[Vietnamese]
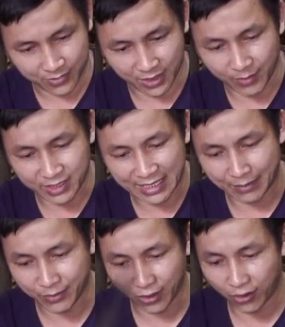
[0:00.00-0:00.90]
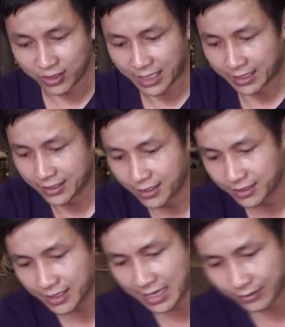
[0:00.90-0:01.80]
để bạn xem nó sẽ dơ
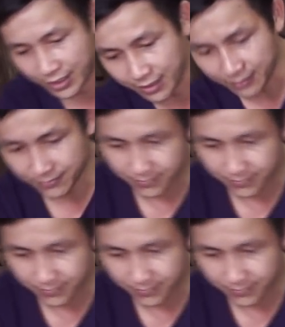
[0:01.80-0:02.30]
như thế nào nhé